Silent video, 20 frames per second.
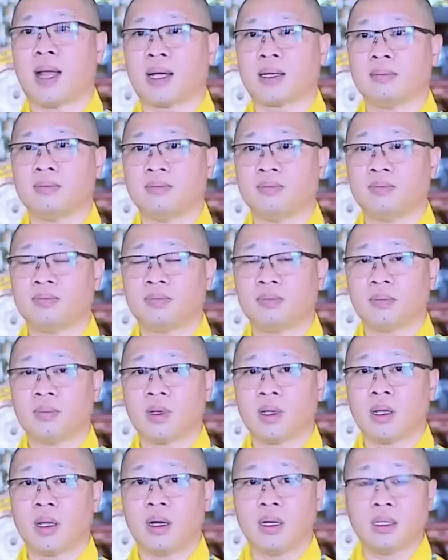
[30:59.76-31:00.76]
mặt.
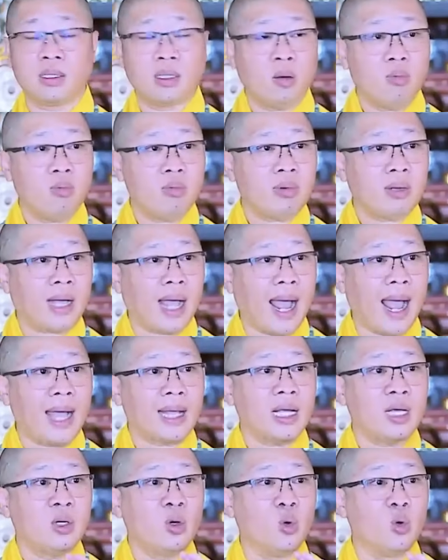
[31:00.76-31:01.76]
Trong cả
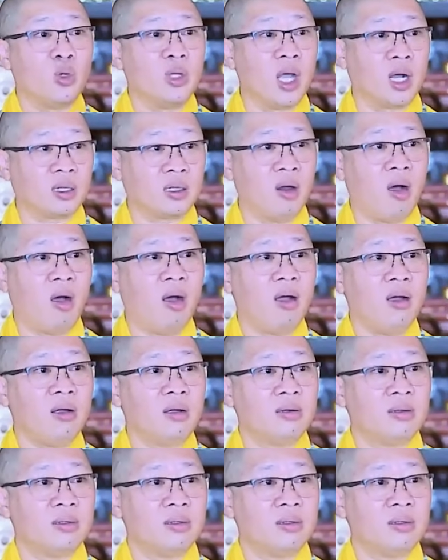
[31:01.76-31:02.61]
cái khu vực đó,